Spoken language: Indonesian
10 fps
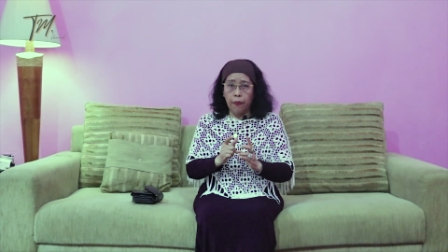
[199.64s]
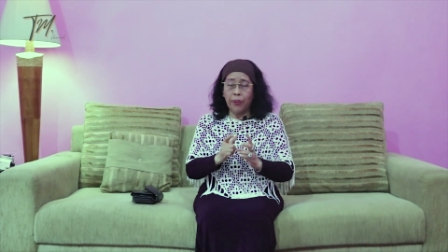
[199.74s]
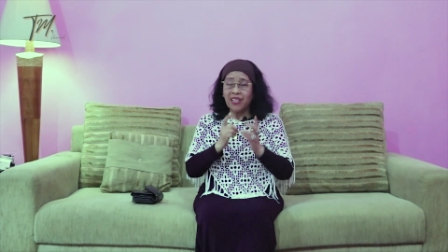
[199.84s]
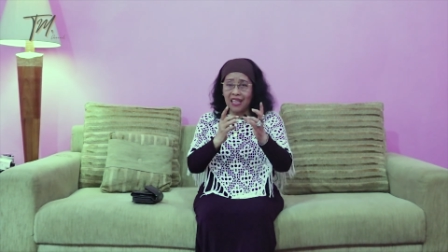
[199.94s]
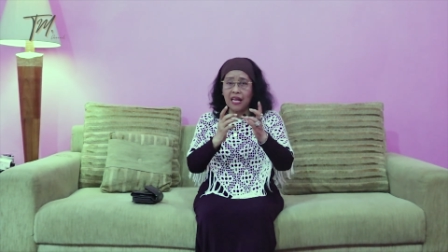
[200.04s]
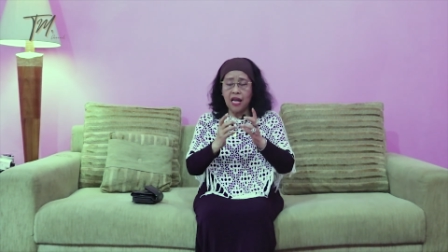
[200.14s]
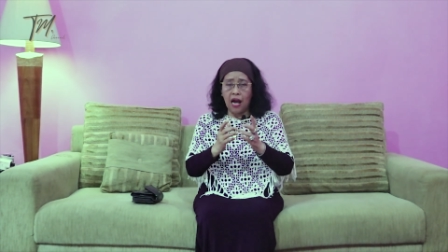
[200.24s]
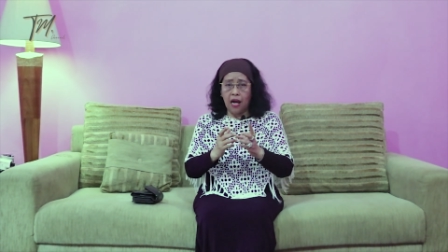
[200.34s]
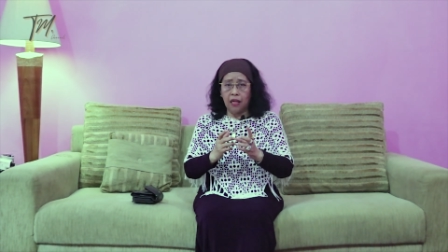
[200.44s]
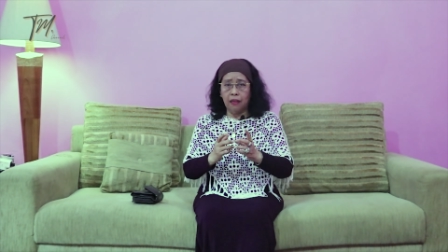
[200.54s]

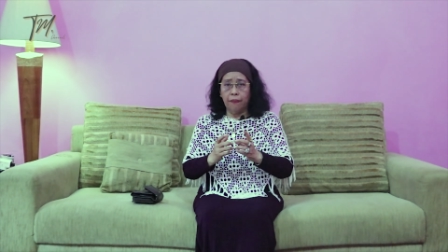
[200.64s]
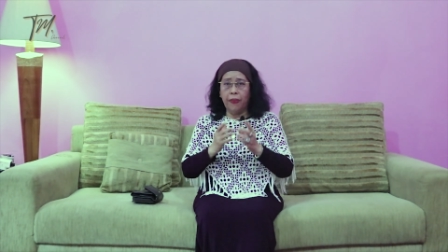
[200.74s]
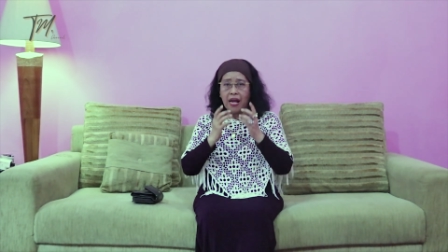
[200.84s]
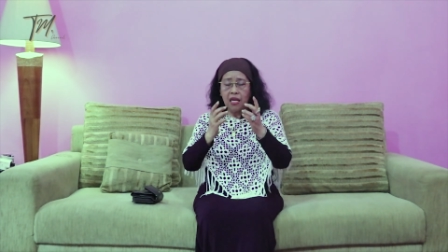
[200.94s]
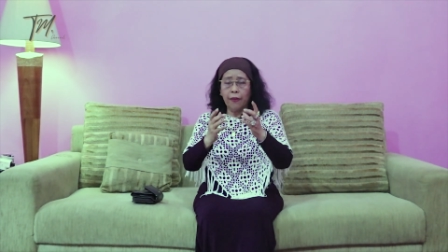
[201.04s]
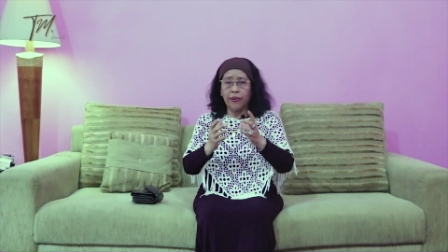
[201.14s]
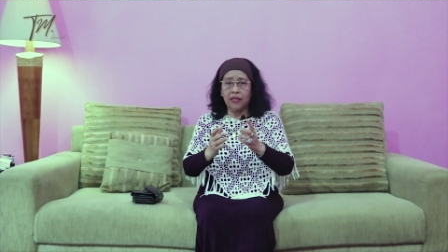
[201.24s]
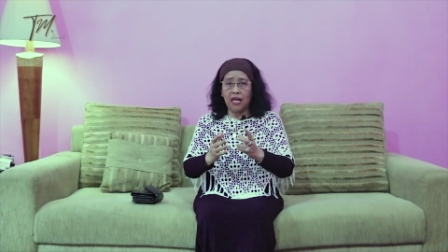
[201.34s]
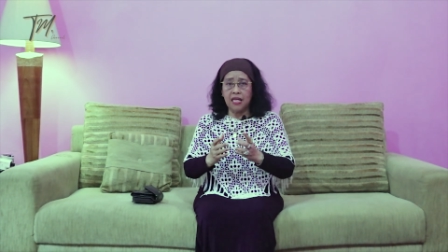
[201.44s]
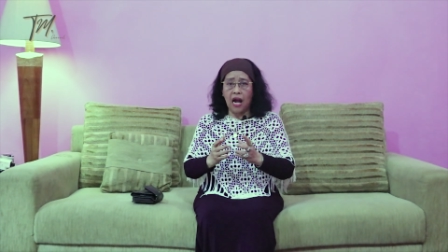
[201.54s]
pertanyaan, banyak
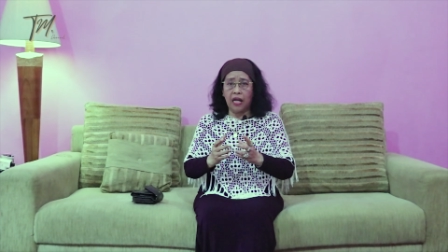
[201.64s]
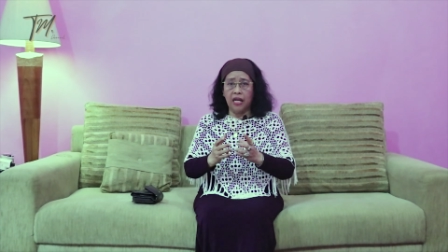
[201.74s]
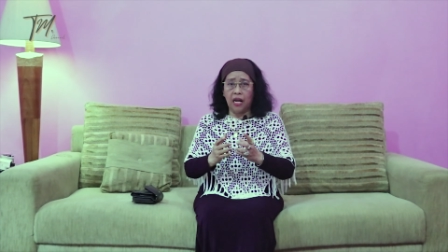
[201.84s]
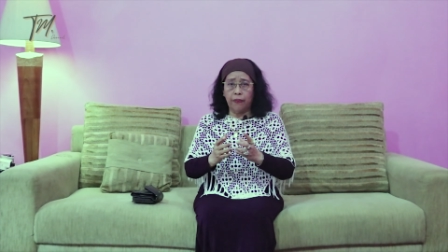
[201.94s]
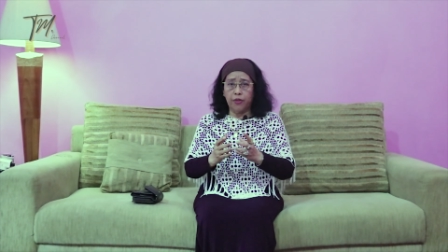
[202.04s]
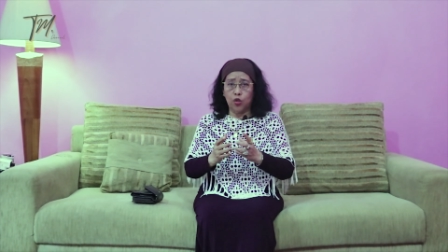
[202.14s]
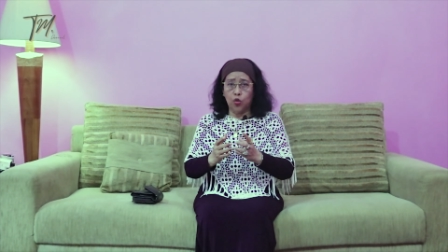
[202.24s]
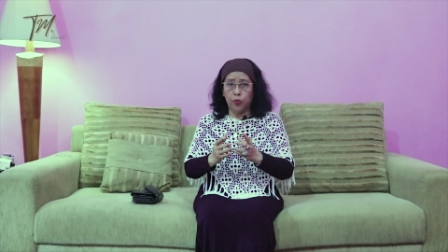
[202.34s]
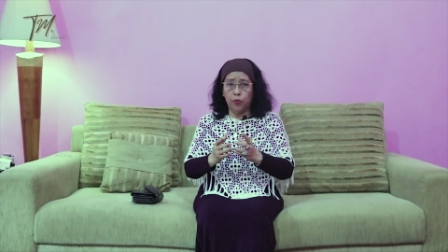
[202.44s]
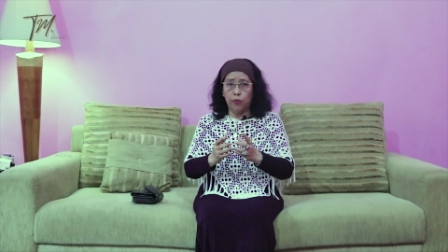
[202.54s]
pertanyaan dalam hidup.